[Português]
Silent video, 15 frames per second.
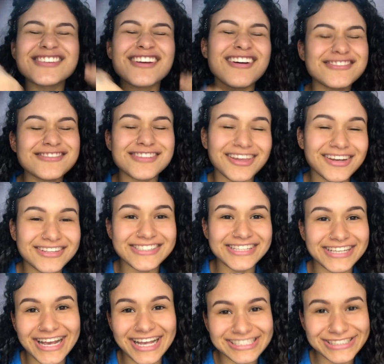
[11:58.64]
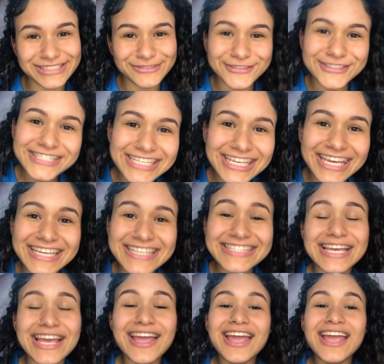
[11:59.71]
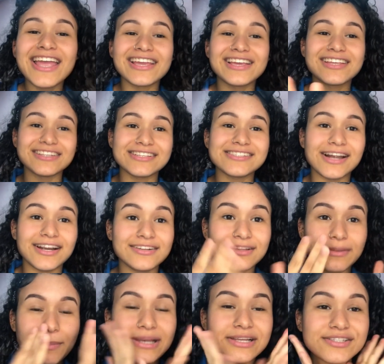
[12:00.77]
caseiras na casa de vocês e que dê certo na pele